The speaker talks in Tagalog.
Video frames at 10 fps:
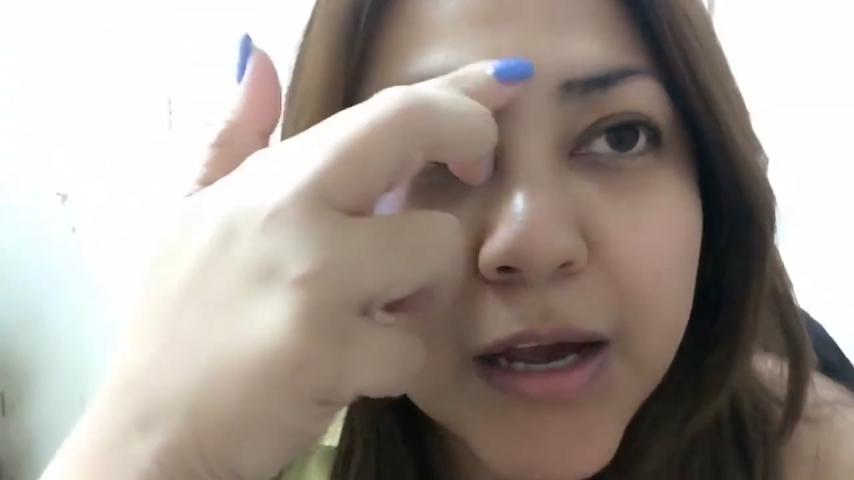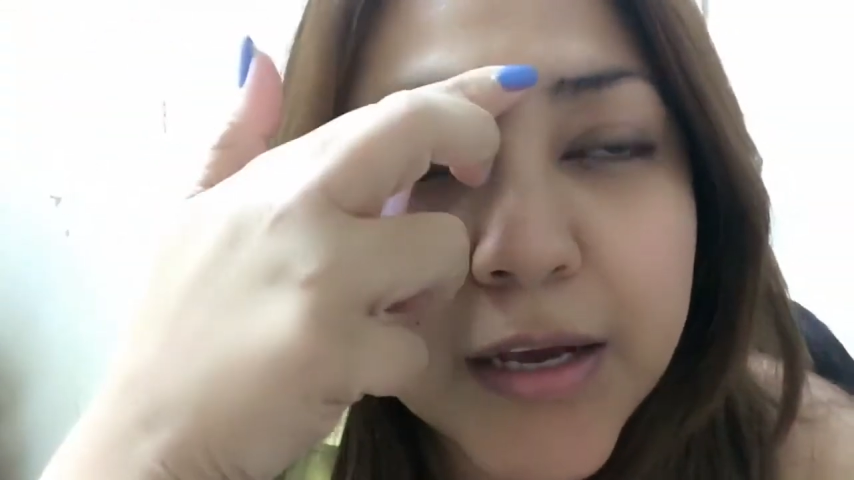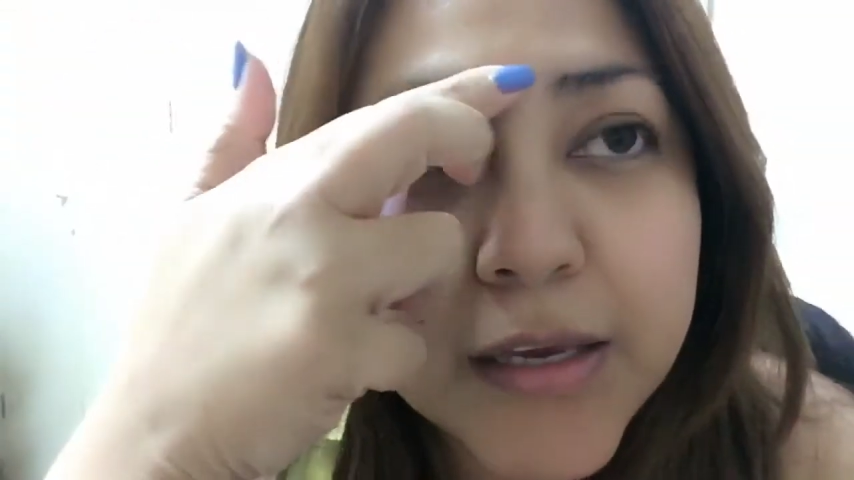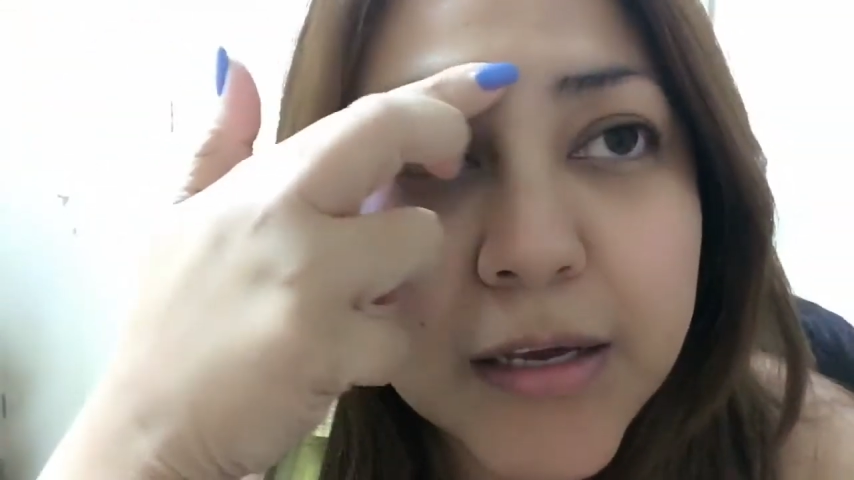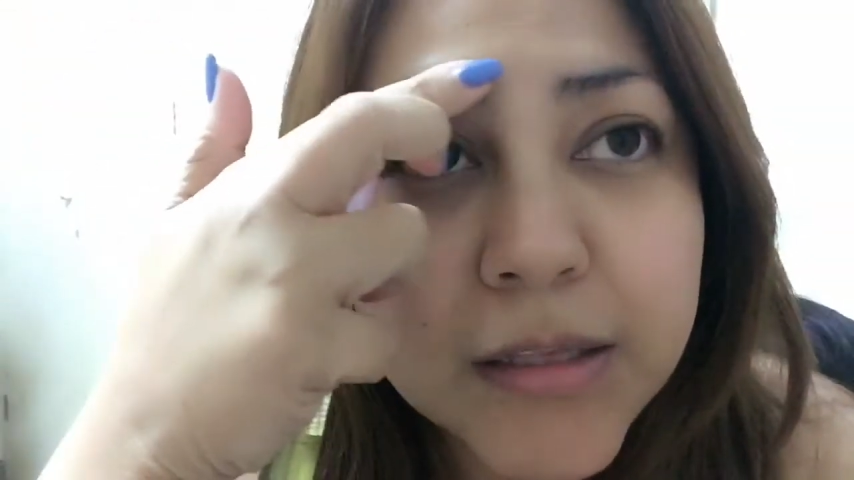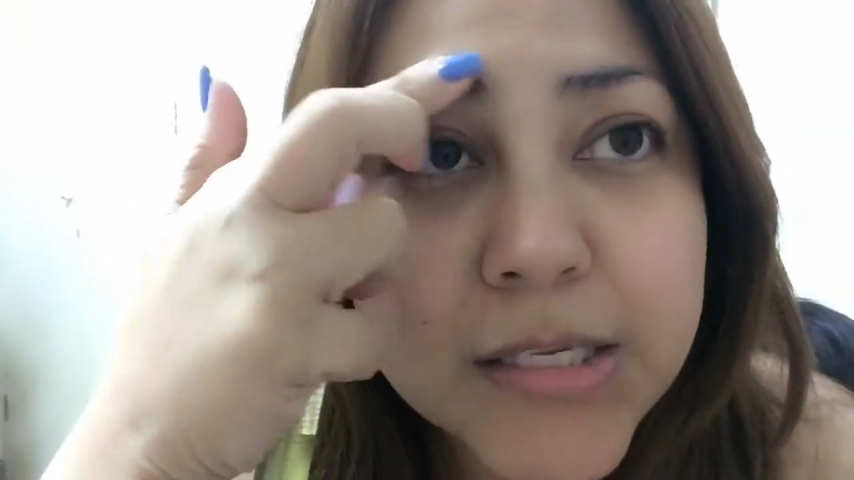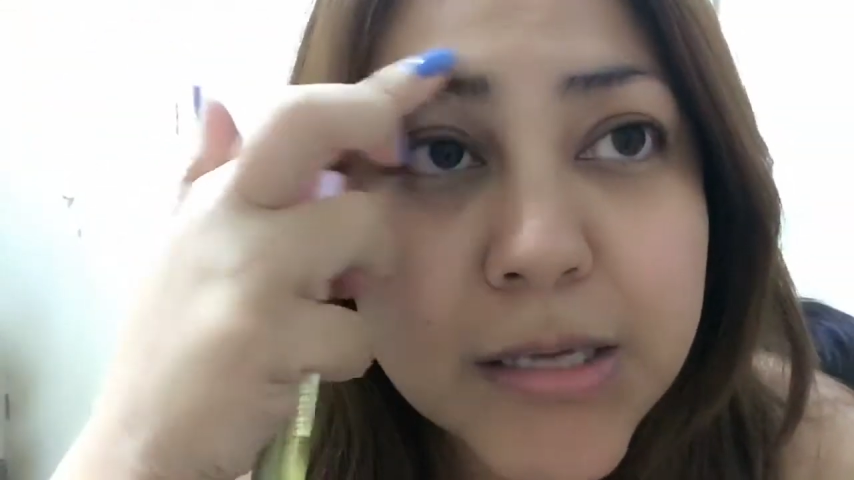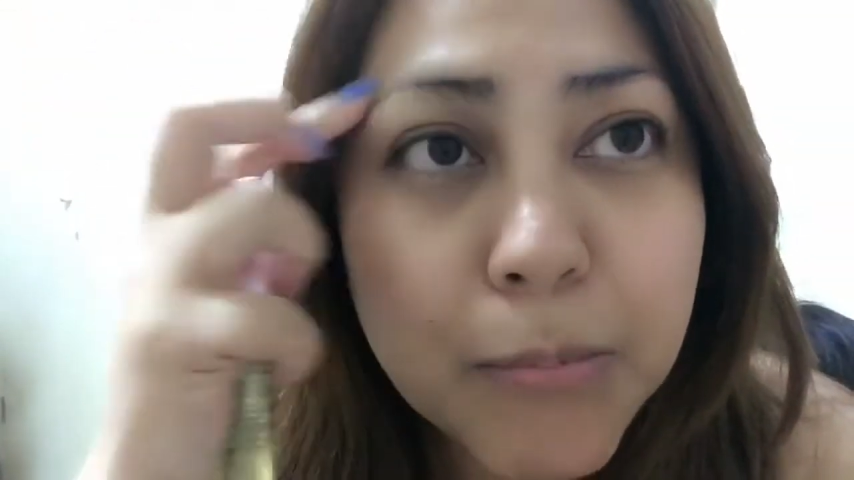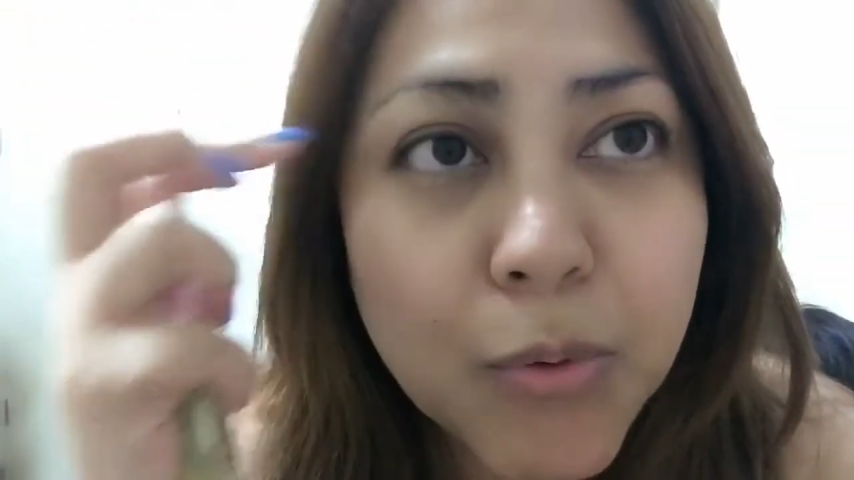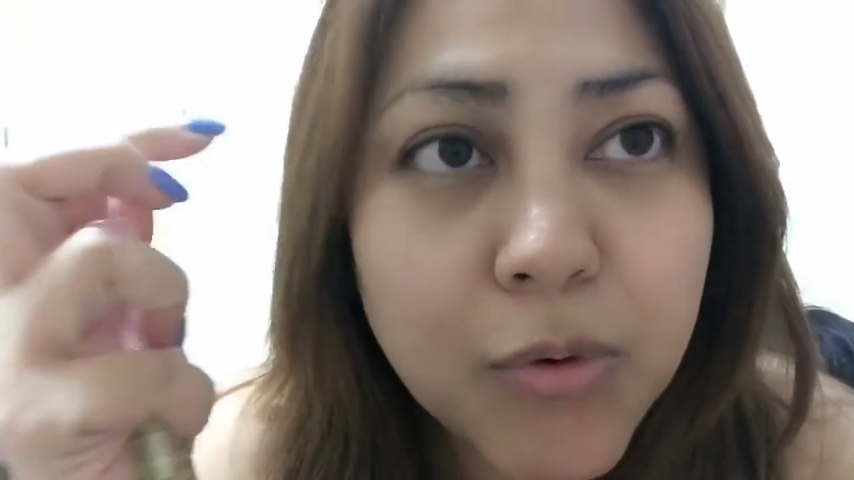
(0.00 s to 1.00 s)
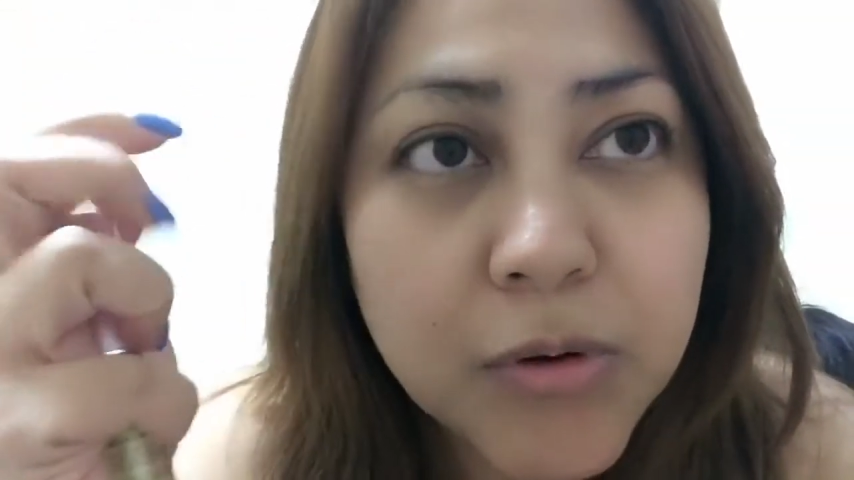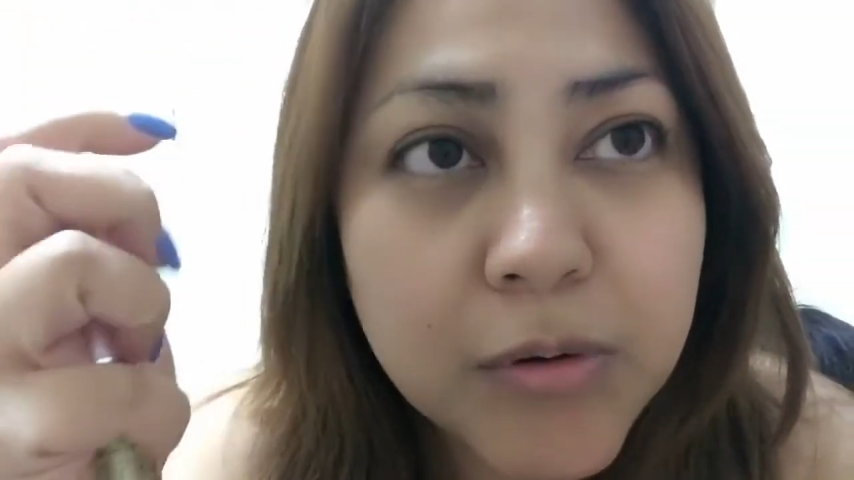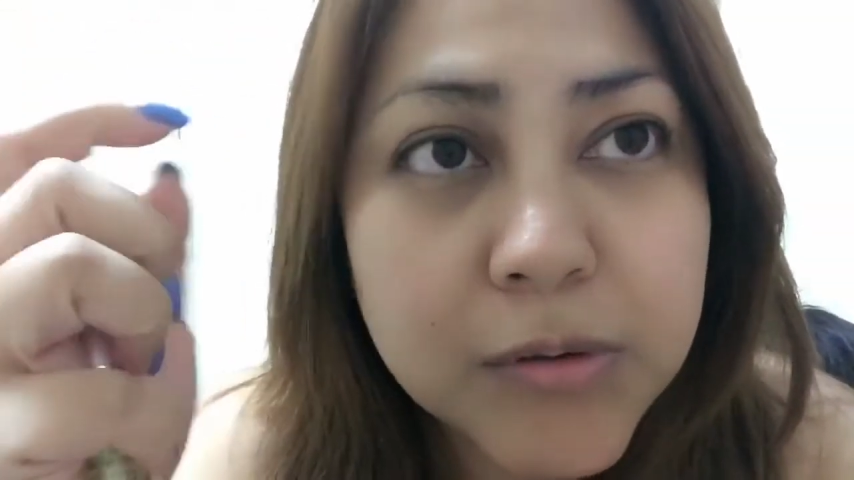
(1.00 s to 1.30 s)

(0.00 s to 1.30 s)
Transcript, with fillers: ayan sabog.